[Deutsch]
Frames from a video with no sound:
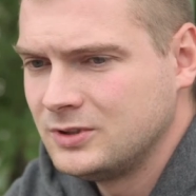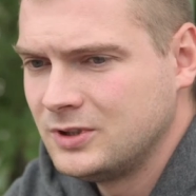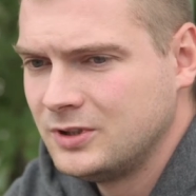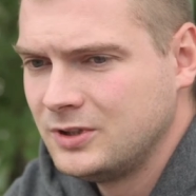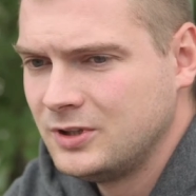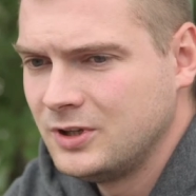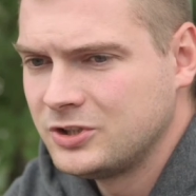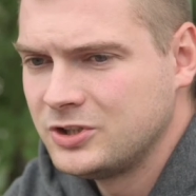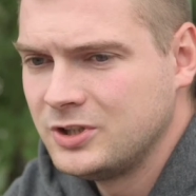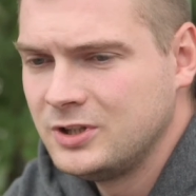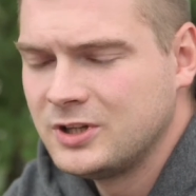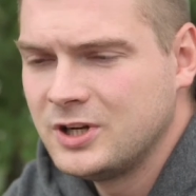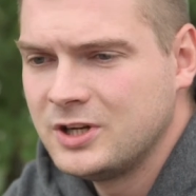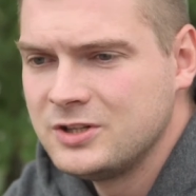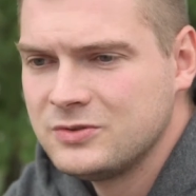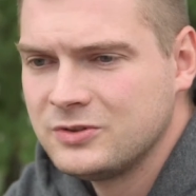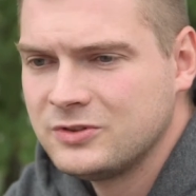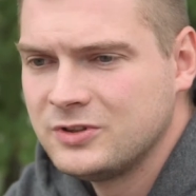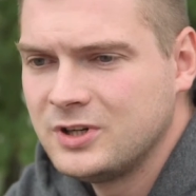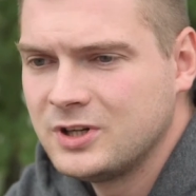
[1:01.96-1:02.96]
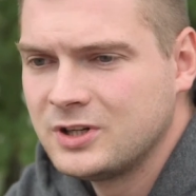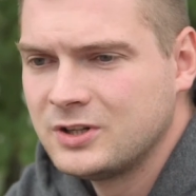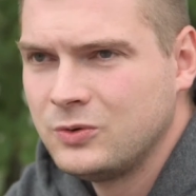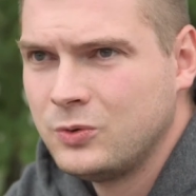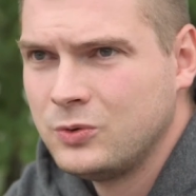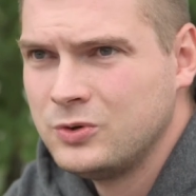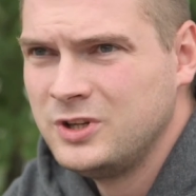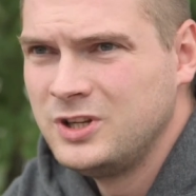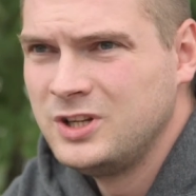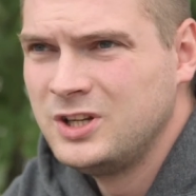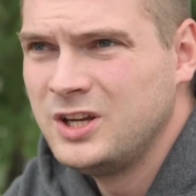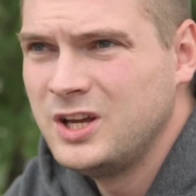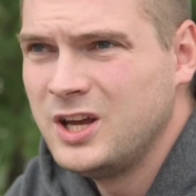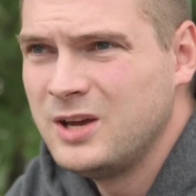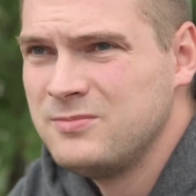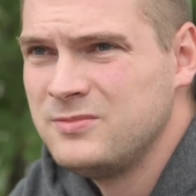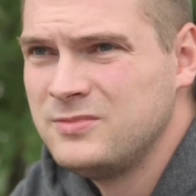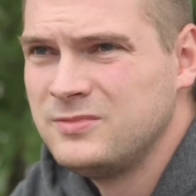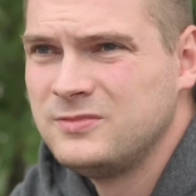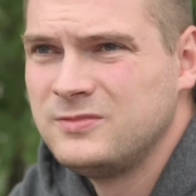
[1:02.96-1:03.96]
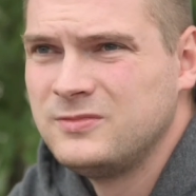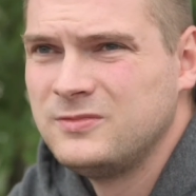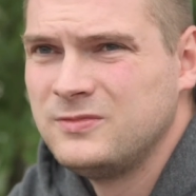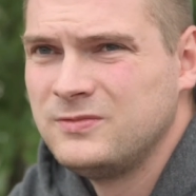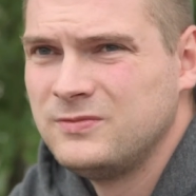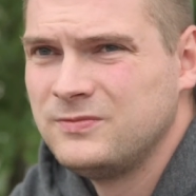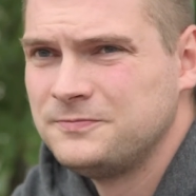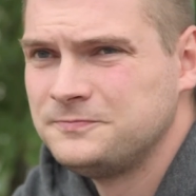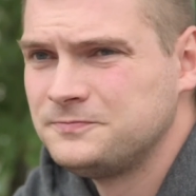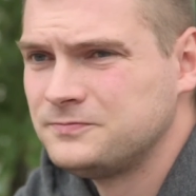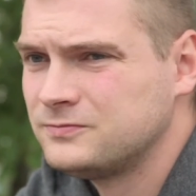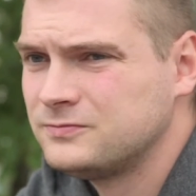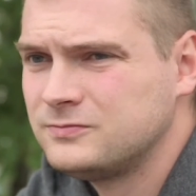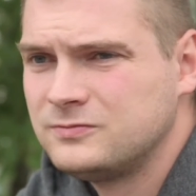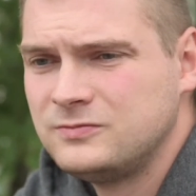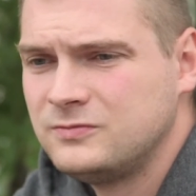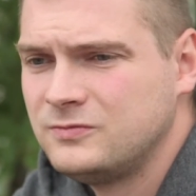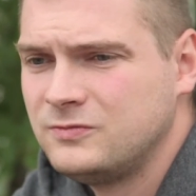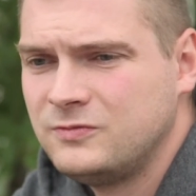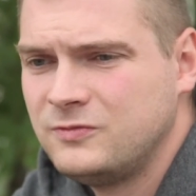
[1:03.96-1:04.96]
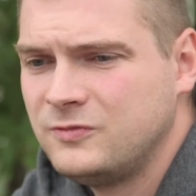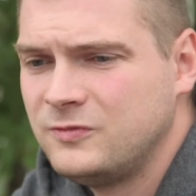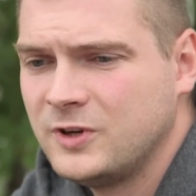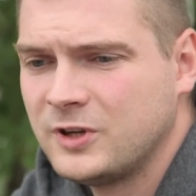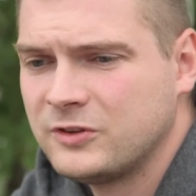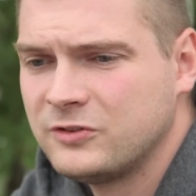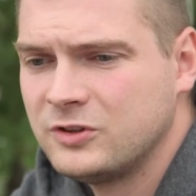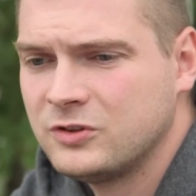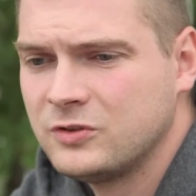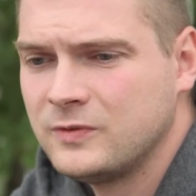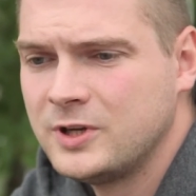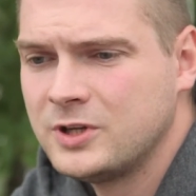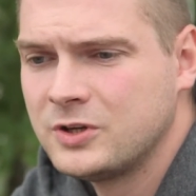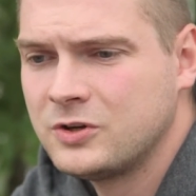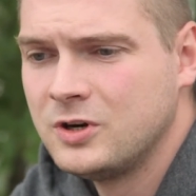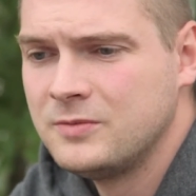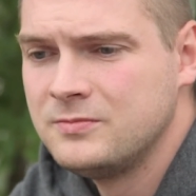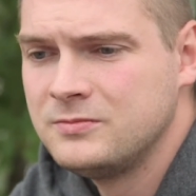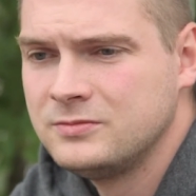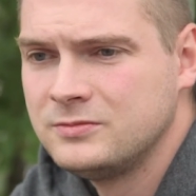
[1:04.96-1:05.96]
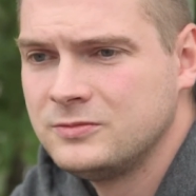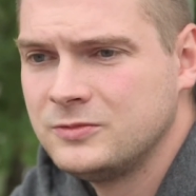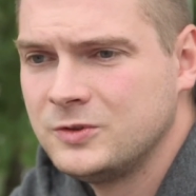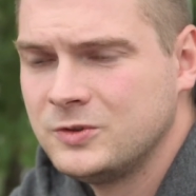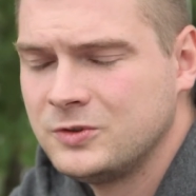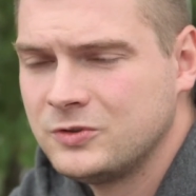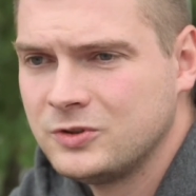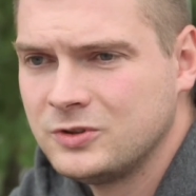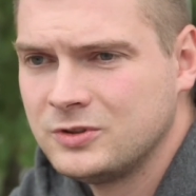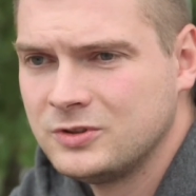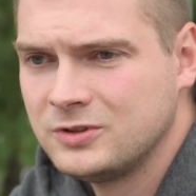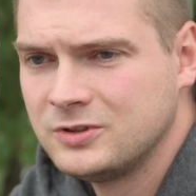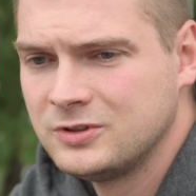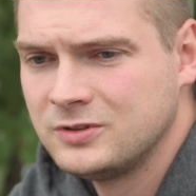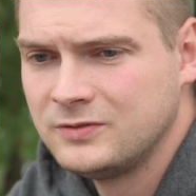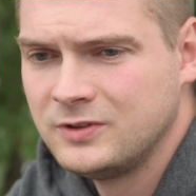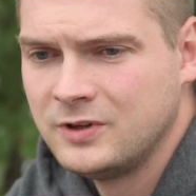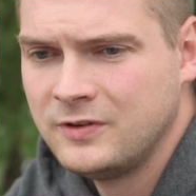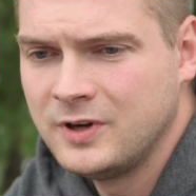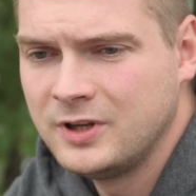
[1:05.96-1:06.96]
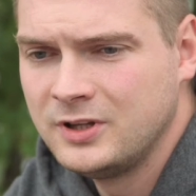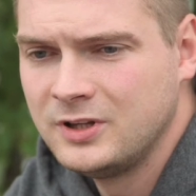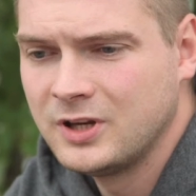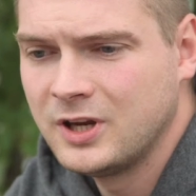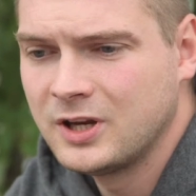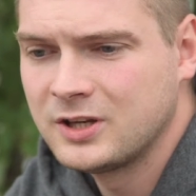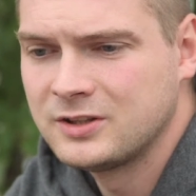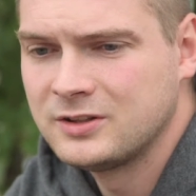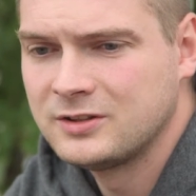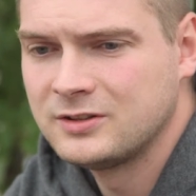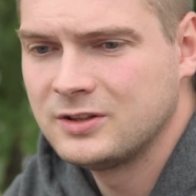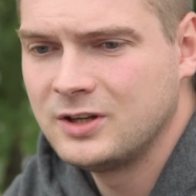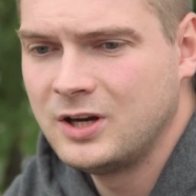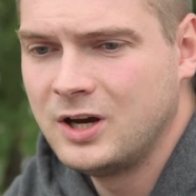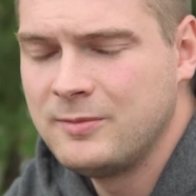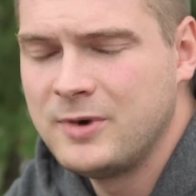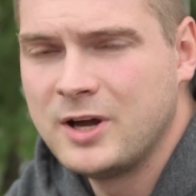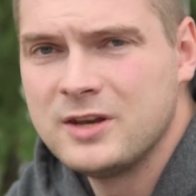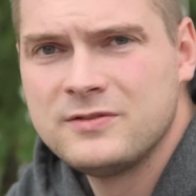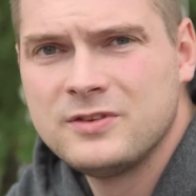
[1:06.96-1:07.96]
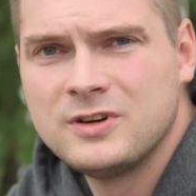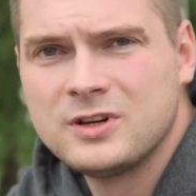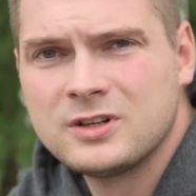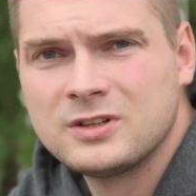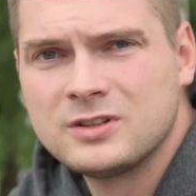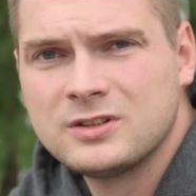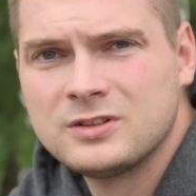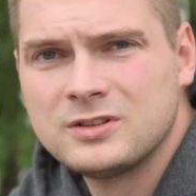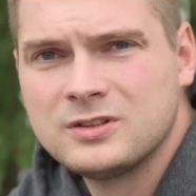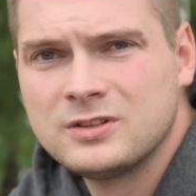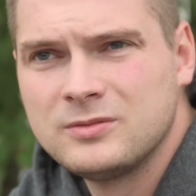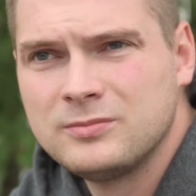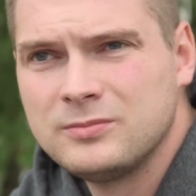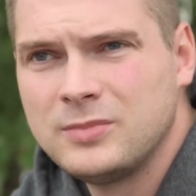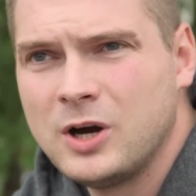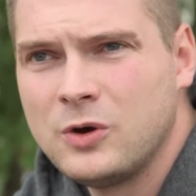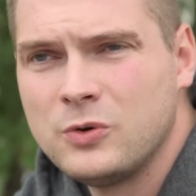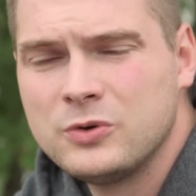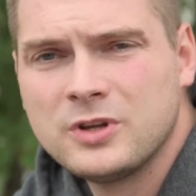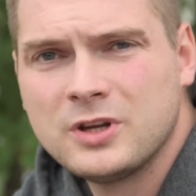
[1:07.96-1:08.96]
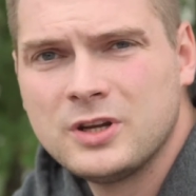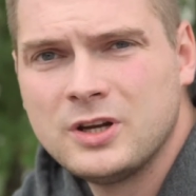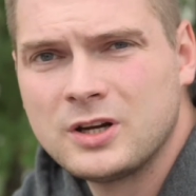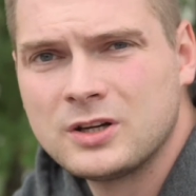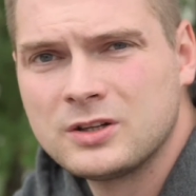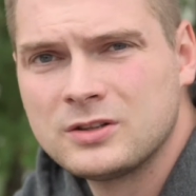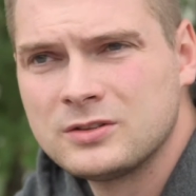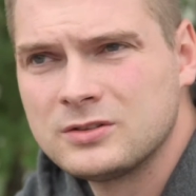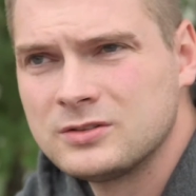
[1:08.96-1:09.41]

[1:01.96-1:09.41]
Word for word: An der Stelle kann ich nur sagen, ohne IGM wäre es nicht so weit gekommen, sondern wir wären direkt am Anfang einen Bach runtergegangen,